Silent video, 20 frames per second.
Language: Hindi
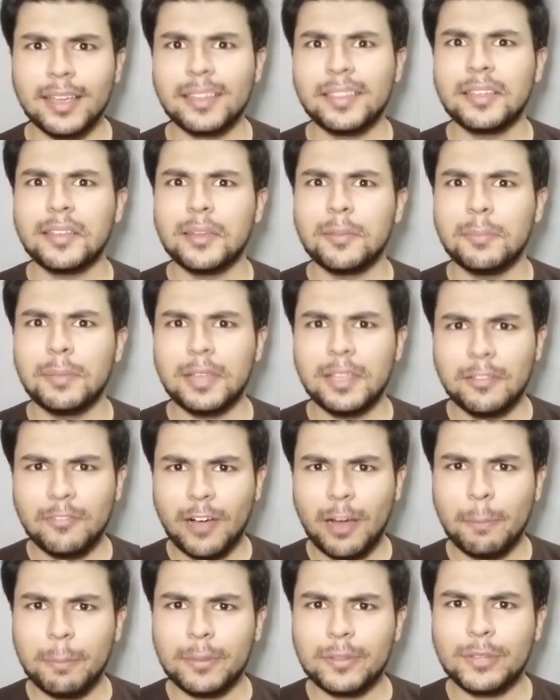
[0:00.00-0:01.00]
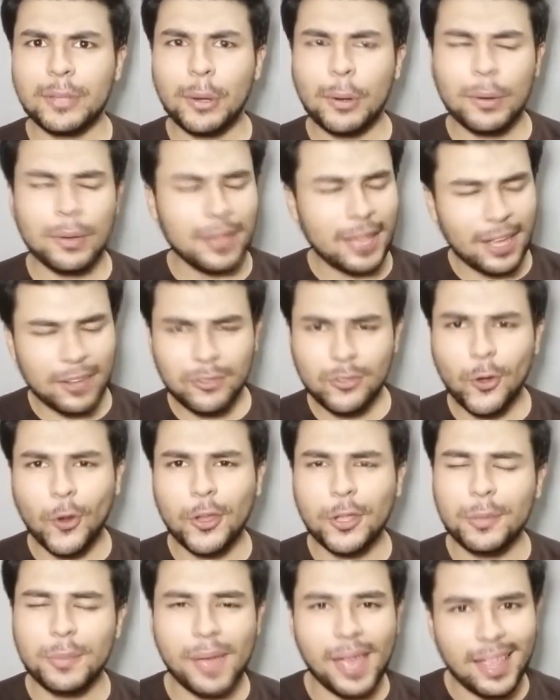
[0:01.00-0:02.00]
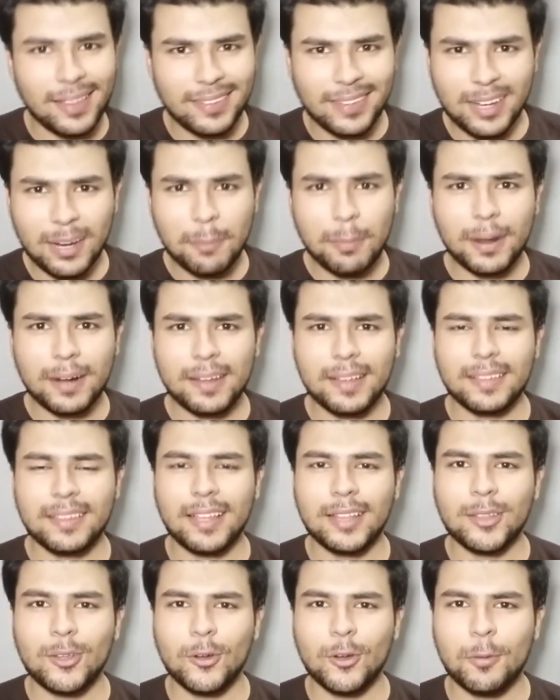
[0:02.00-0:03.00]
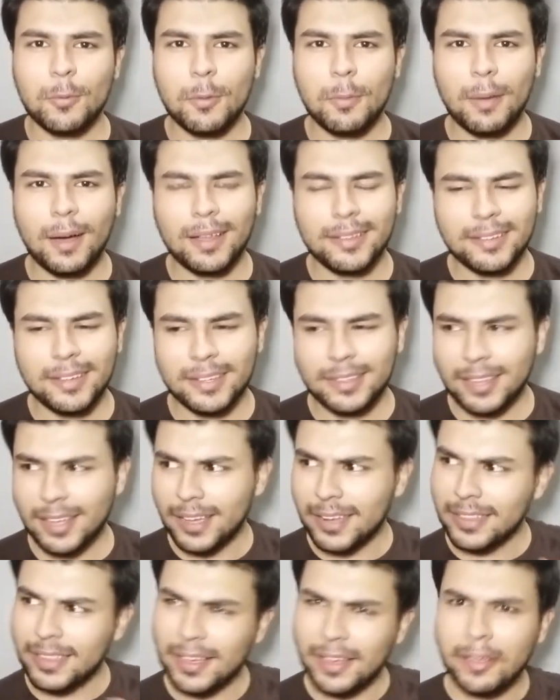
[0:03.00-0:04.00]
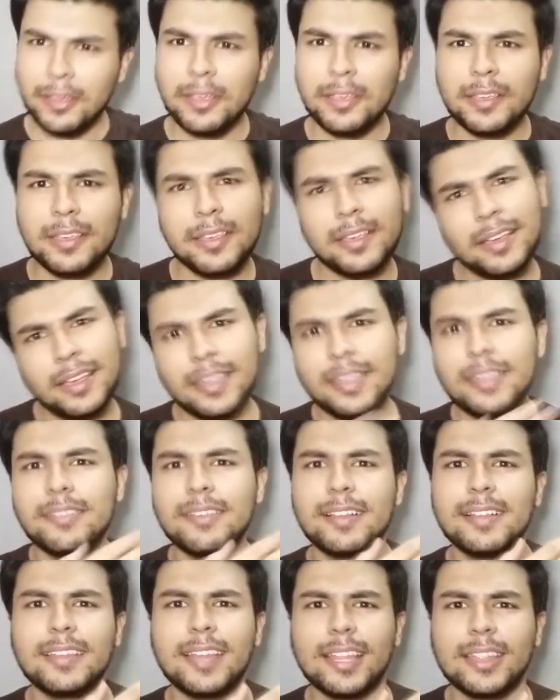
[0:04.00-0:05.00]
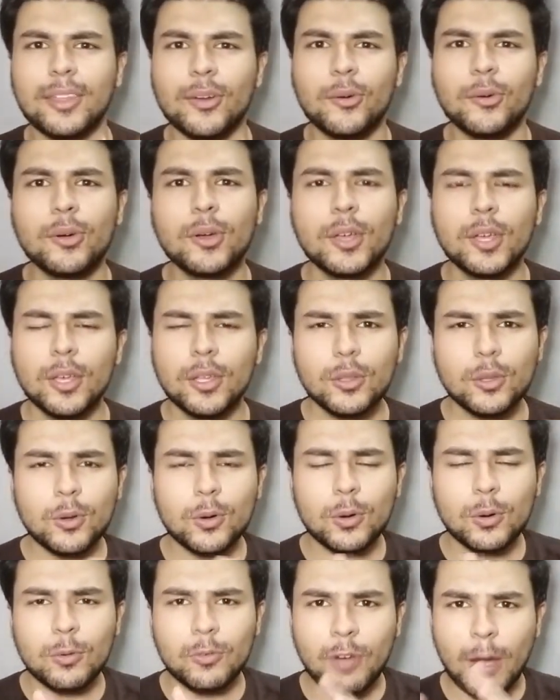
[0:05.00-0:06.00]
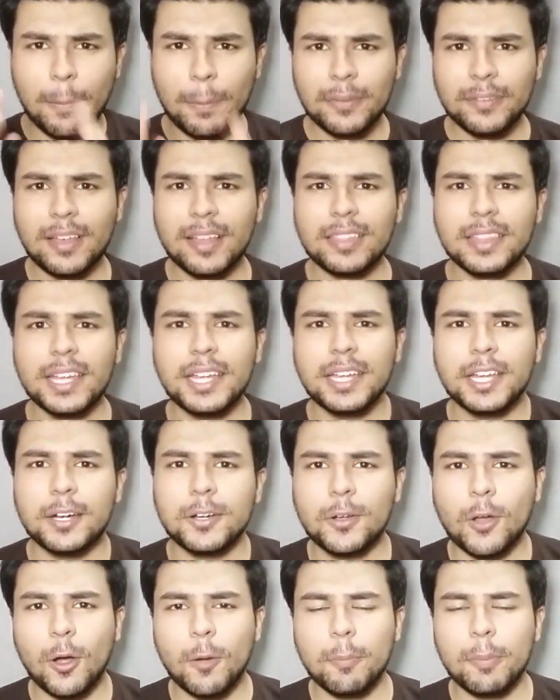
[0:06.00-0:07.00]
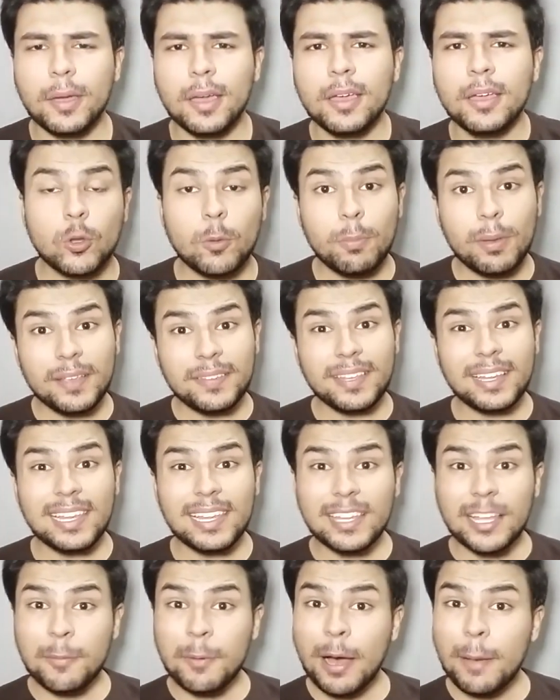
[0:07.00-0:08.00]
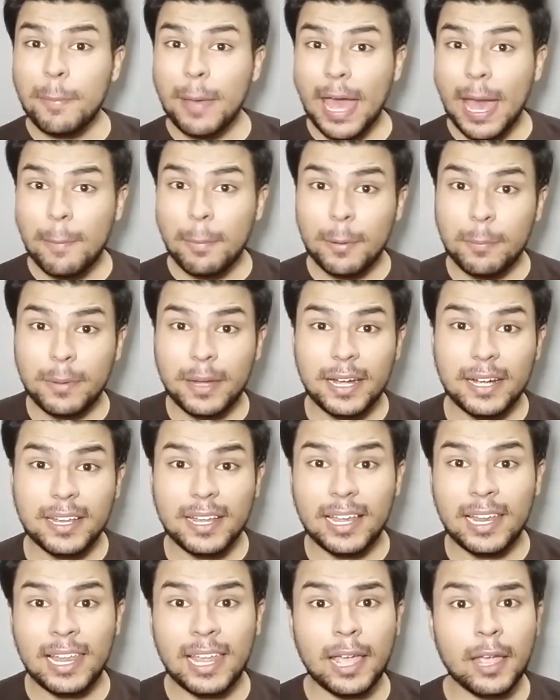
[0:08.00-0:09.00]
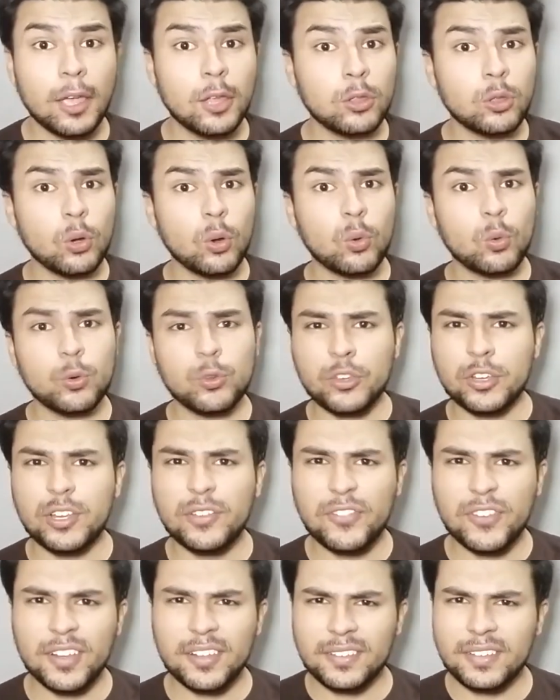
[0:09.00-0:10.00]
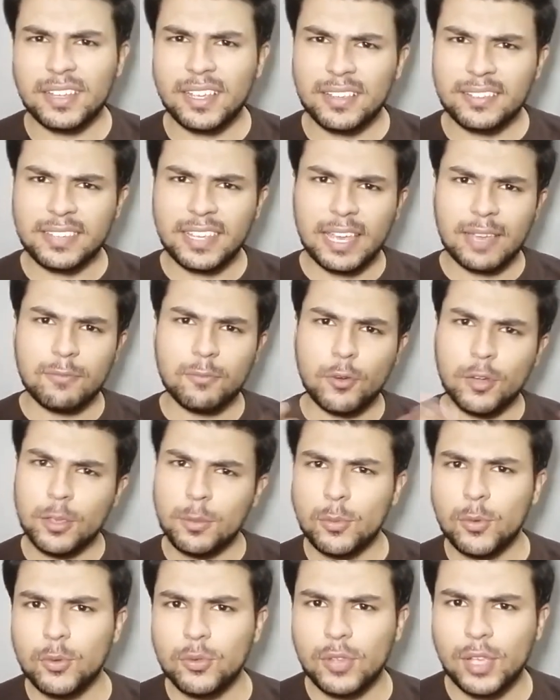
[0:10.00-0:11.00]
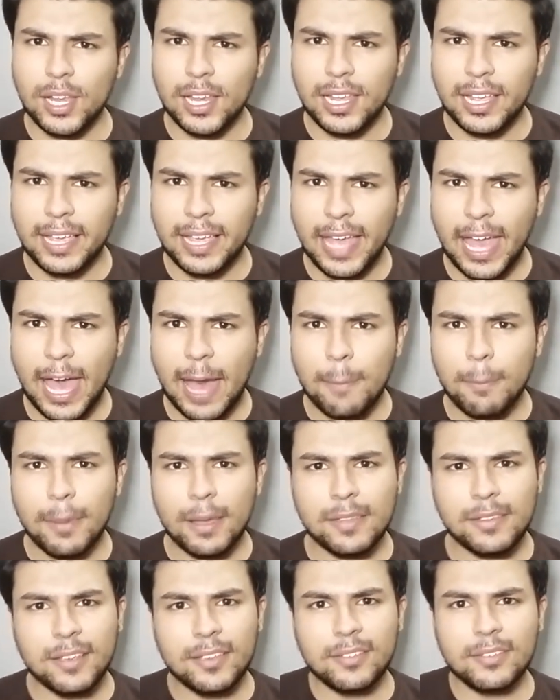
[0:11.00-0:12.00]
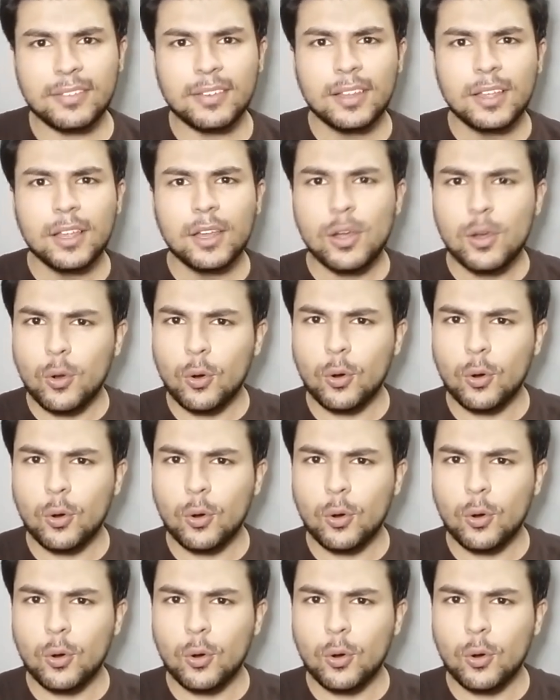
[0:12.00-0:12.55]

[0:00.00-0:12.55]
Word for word: गए थे नबील वापस आओ यार सॉरी मैं ऐसे ना भटक जाता हूँ कभी बात करता करता कहीं की कहीं चल जाता हूँ तो वापस आते हैं टिकटॉक पे तो बेसिकली जब आप ऐप अपडेट कर लेंगे तो कुछ डिफरेंस नहीं है सेम वही म्यूजिकली की ऐप है जस्ट